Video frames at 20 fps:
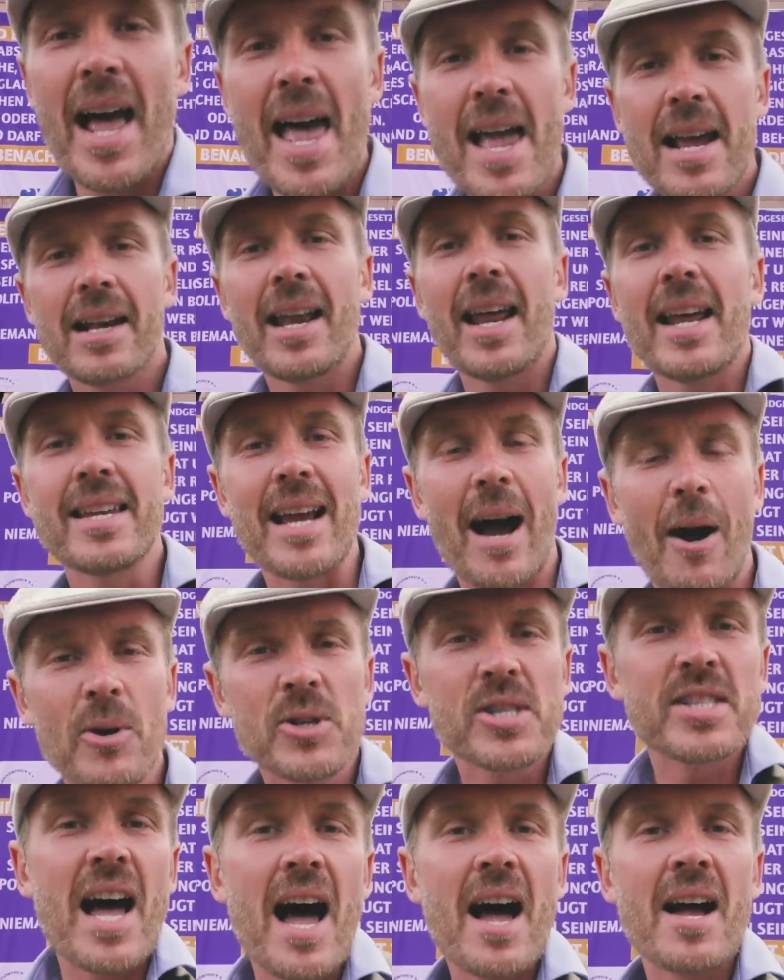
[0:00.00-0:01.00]
eigentlich
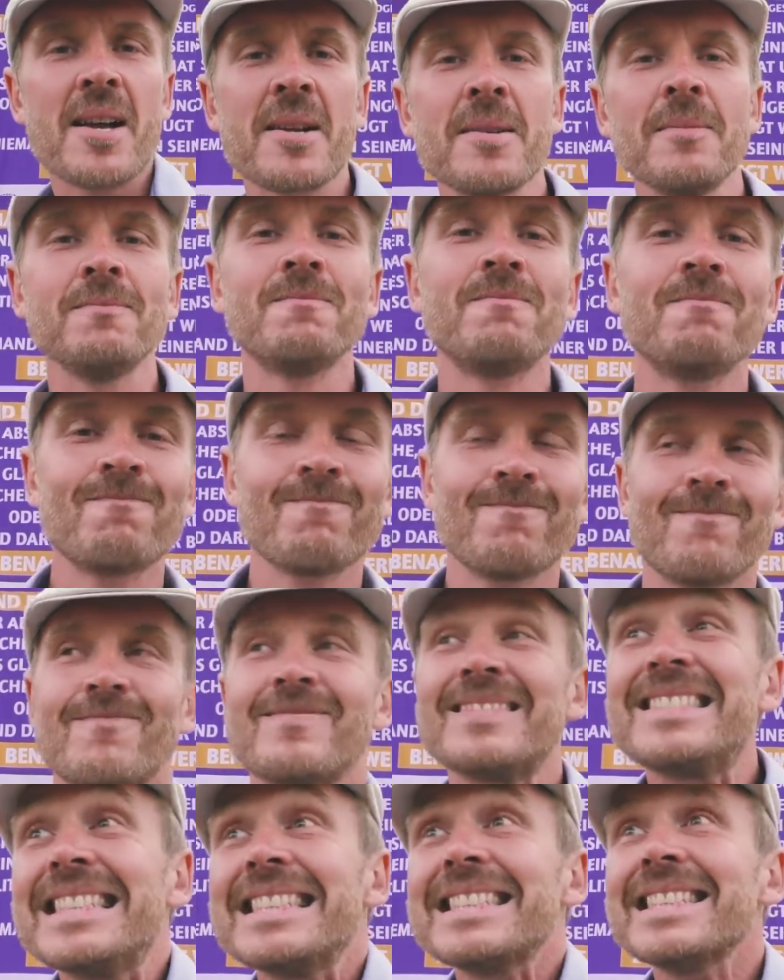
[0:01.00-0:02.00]
aussagen,
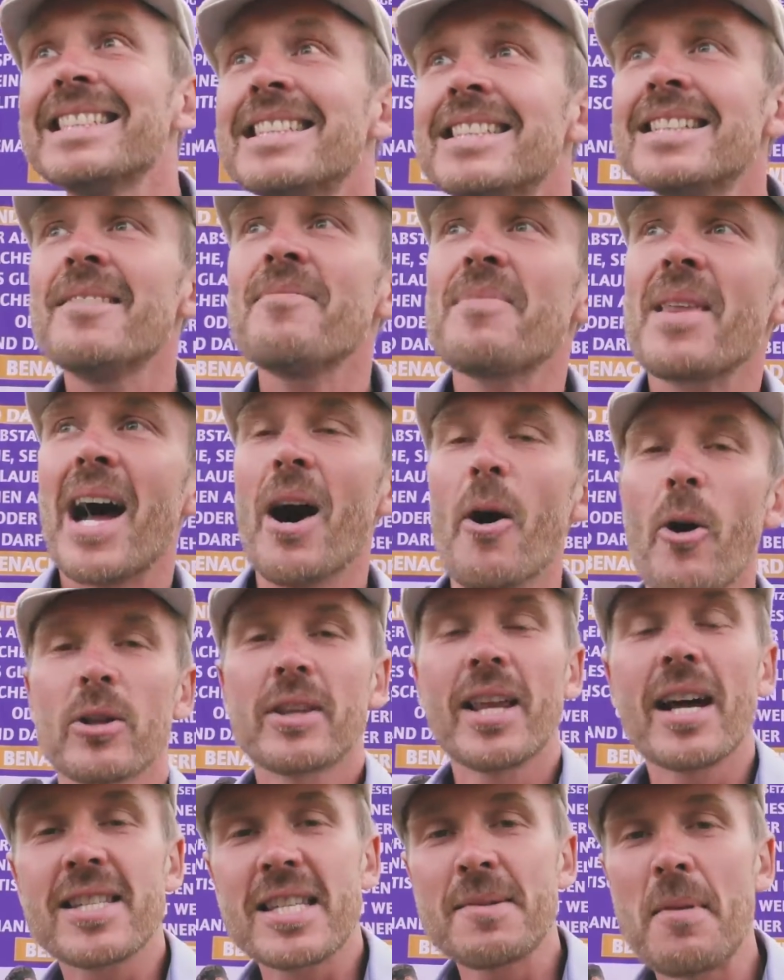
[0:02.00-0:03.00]
auch
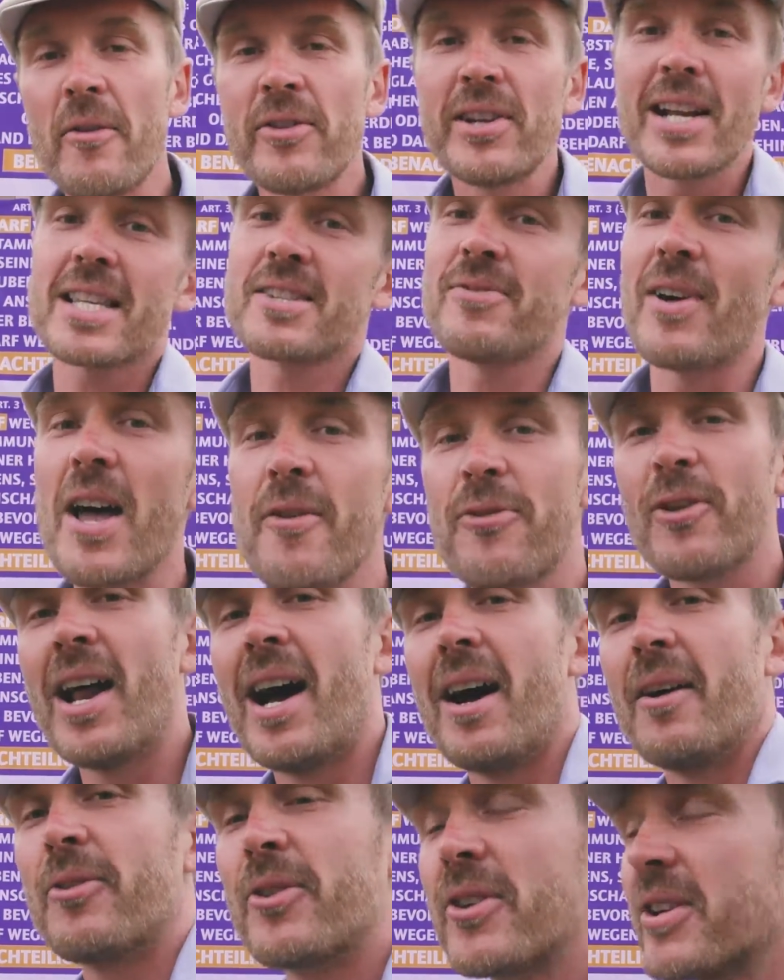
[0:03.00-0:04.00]
das ist mal wieder
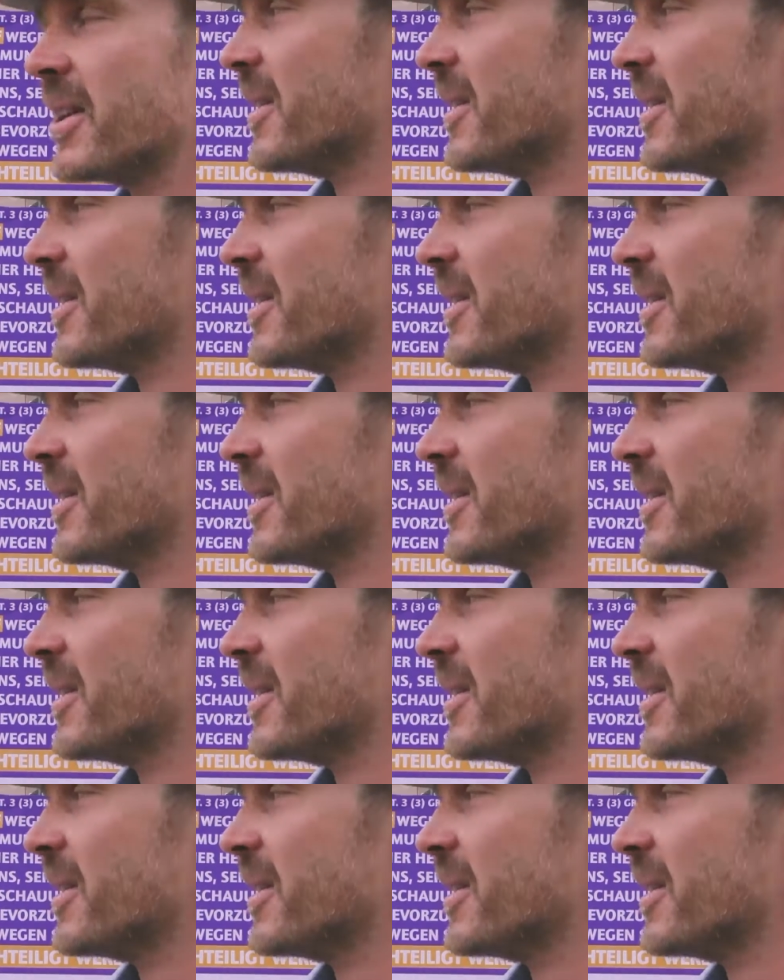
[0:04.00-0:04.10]
zweifelhaft.